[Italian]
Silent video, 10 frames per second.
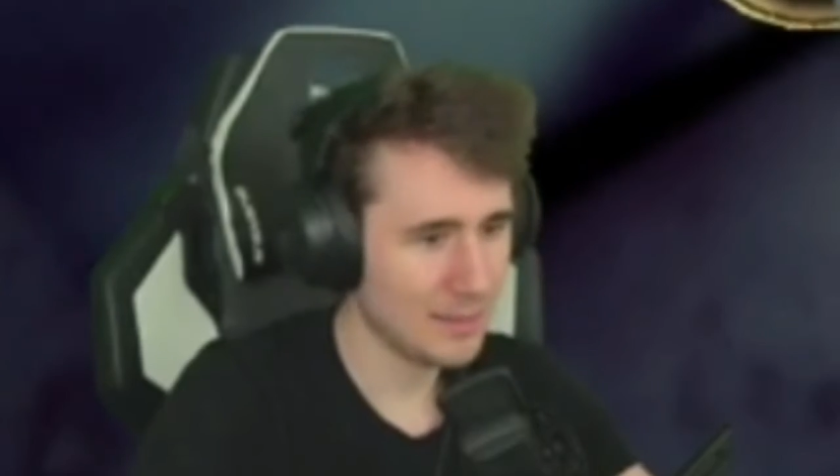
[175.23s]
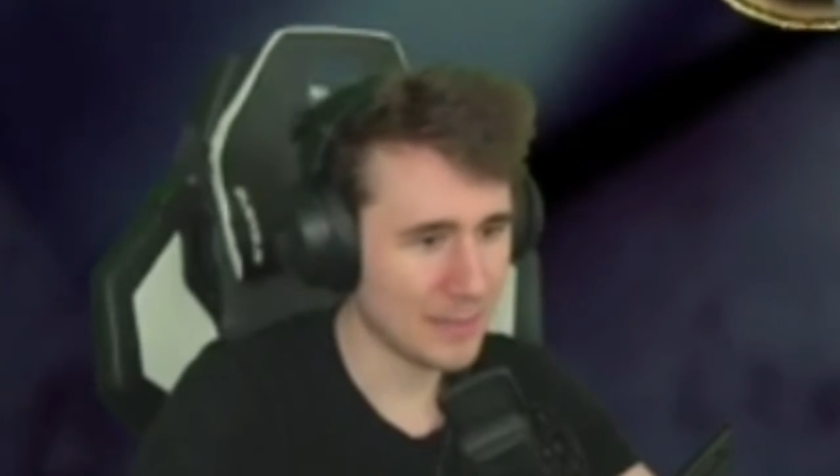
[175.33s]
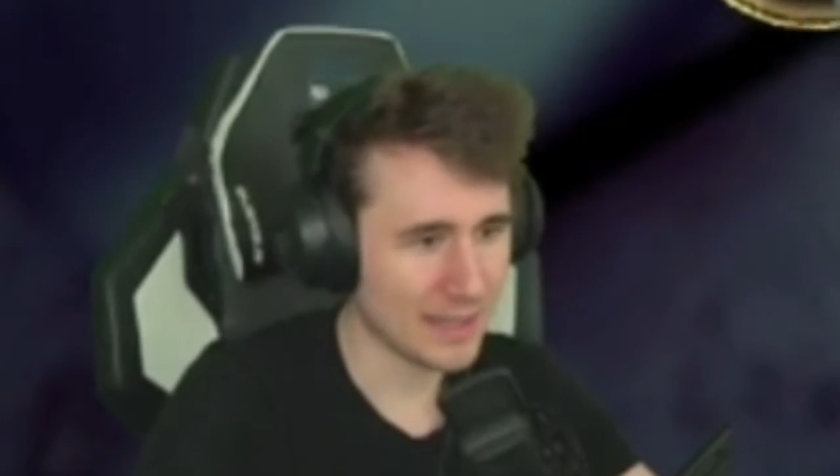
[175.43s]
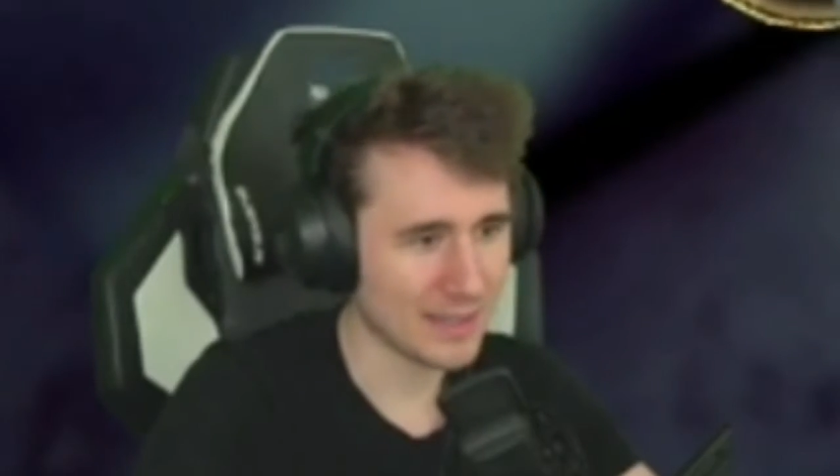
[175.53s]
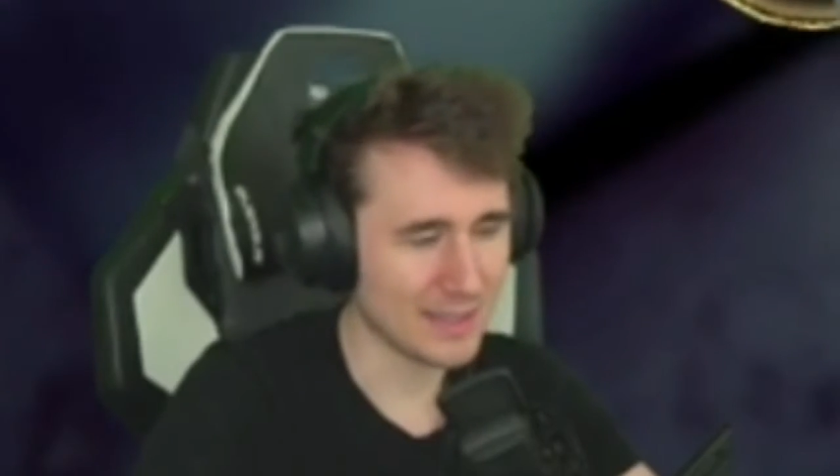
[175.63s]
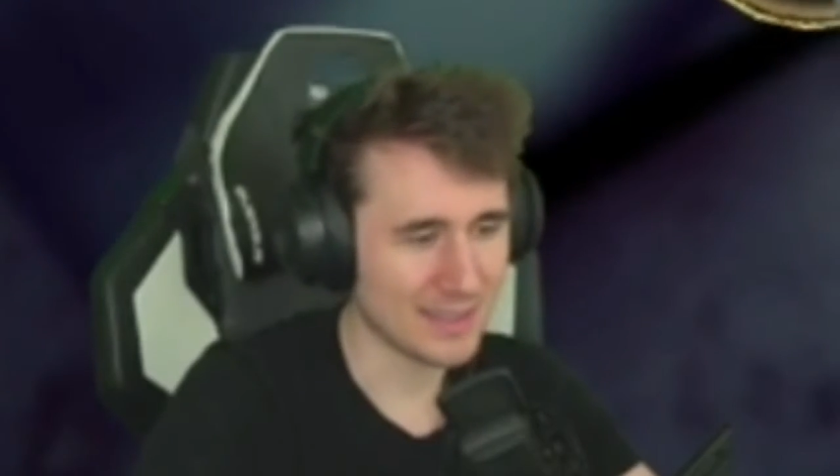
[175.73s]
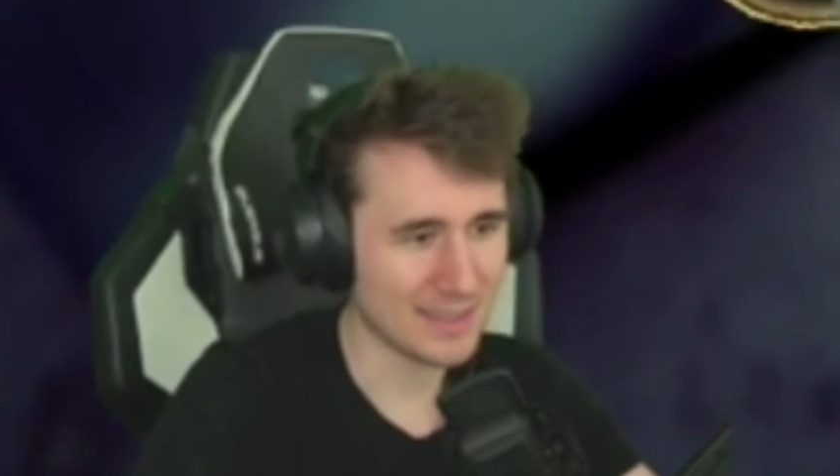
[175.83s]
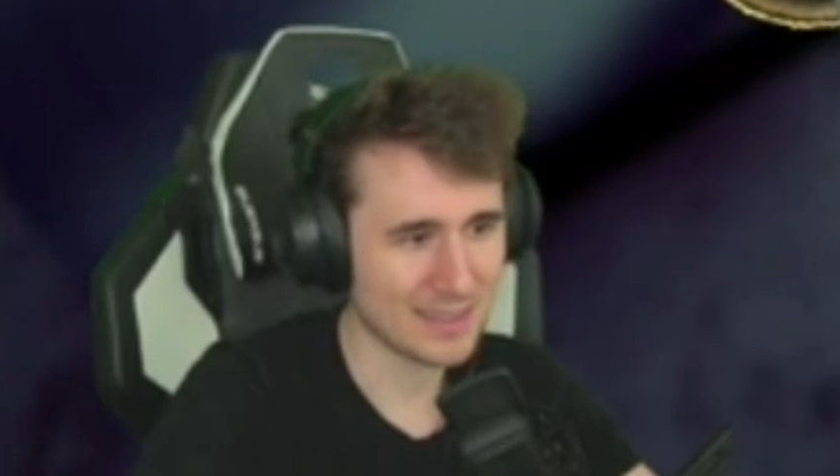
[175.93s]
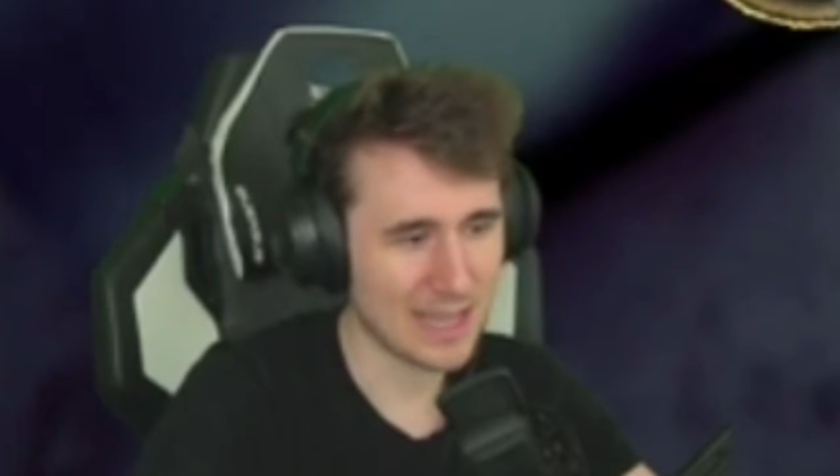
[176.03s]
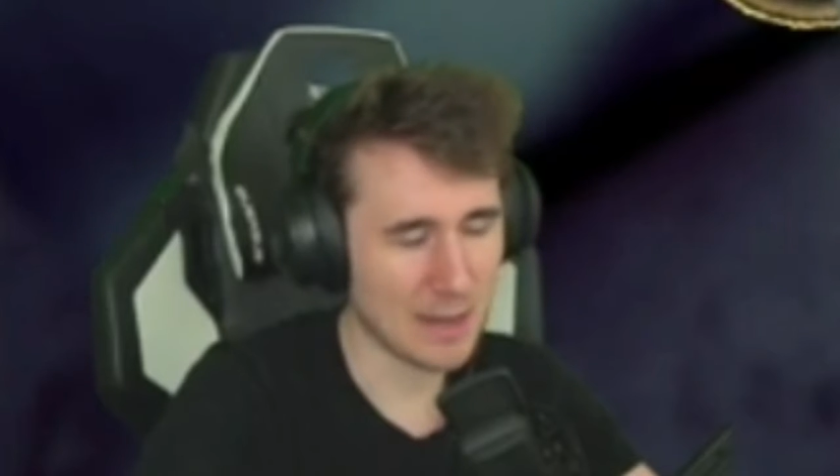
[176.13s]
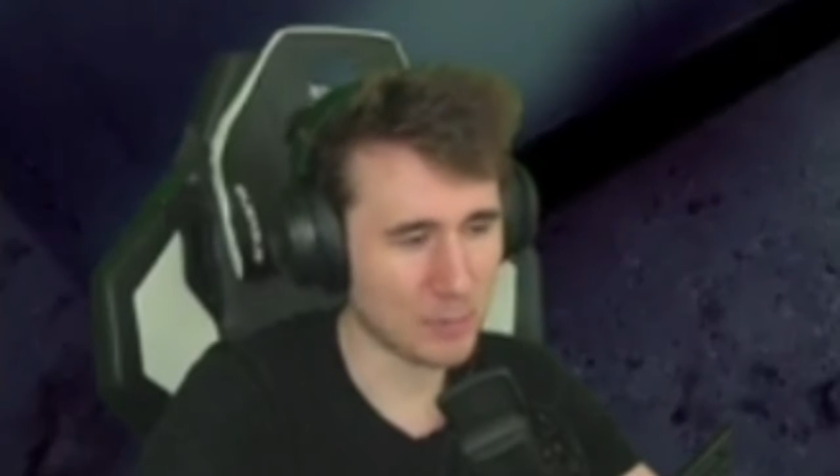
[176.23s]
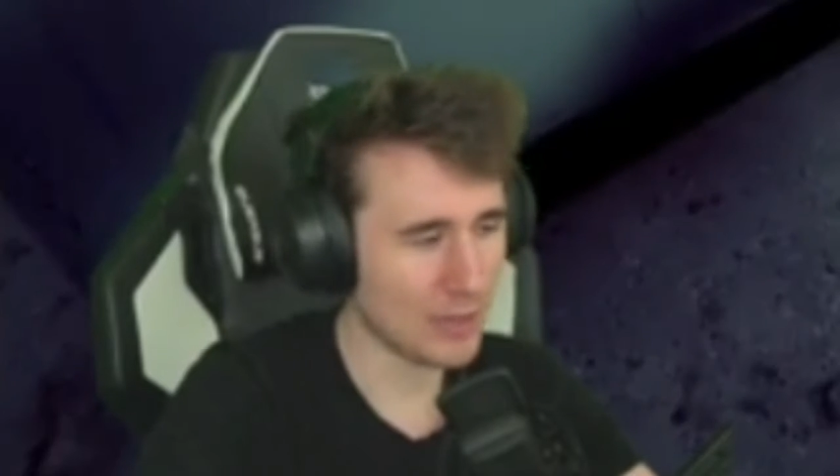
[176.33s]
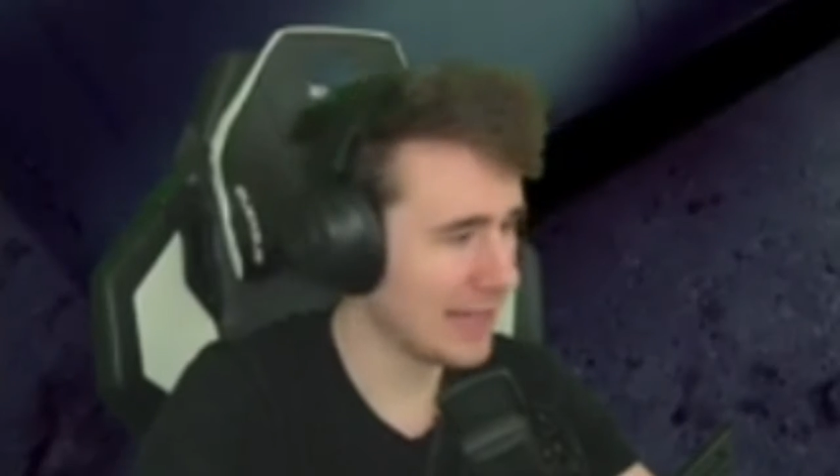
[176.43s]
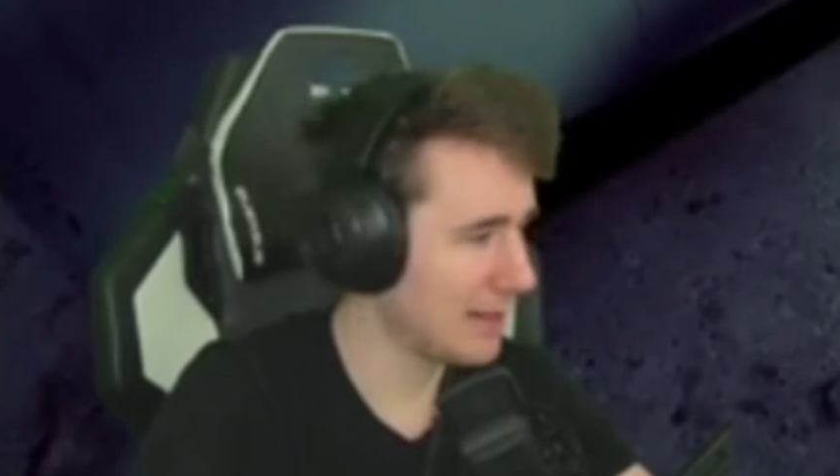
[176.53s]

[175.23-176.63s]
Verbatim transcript: Vabbè, eh, eh però